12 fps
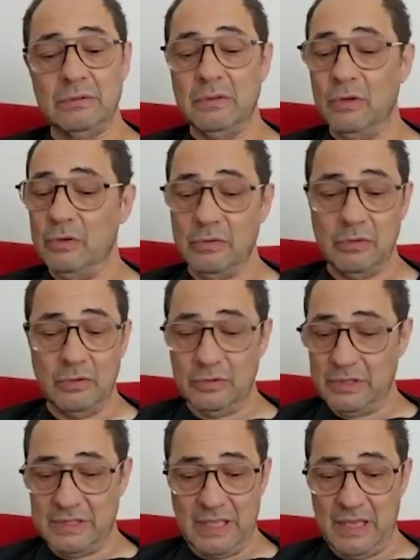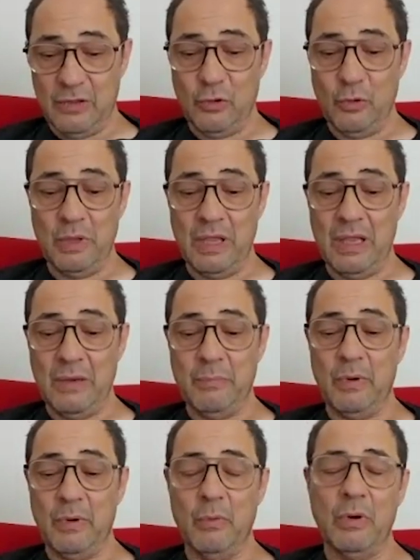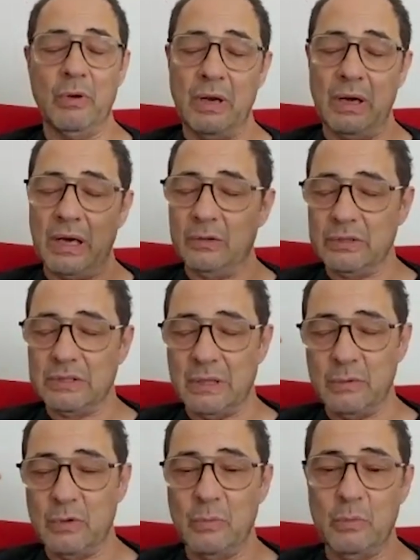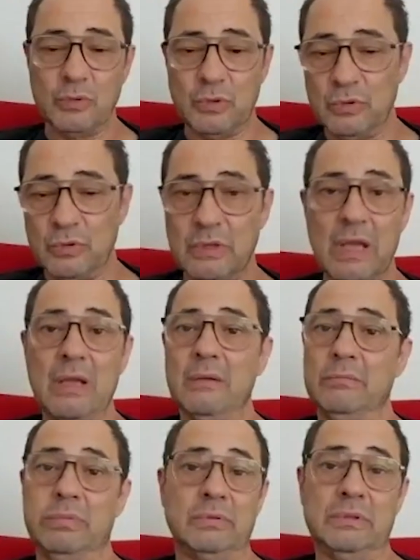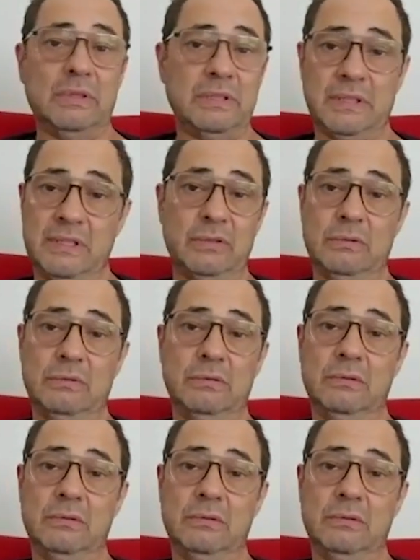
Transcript: no nos está yendo bien, pero bueno, el rato que estamos con vosotros, pues es eso.